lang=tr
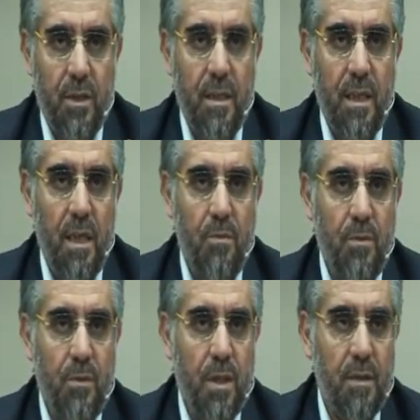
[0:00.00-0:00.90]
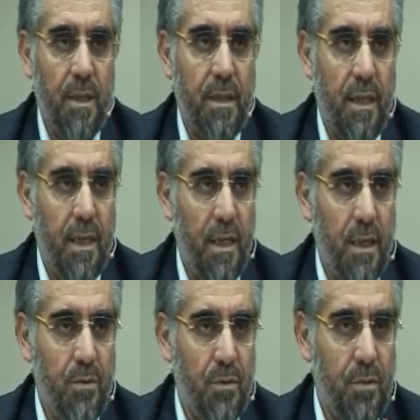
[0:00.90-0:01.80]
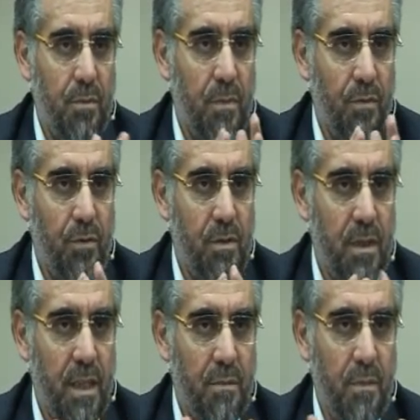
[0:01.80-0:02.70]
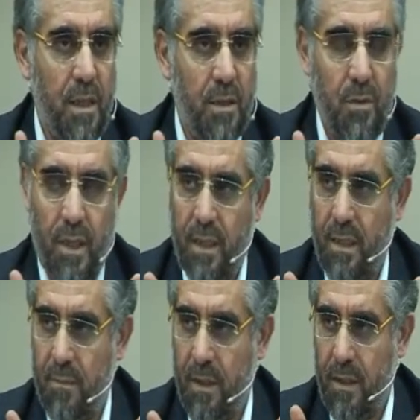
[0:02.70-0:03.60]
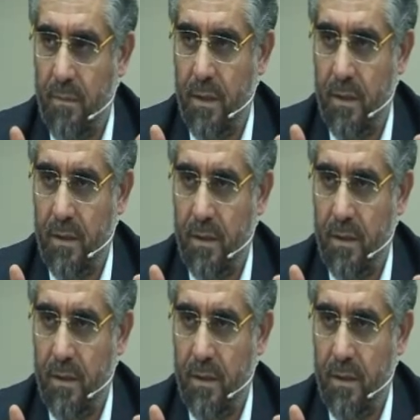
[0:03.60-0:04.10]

Kitabun uhkimet ayatu thumma fussilet milledun hakimin habir.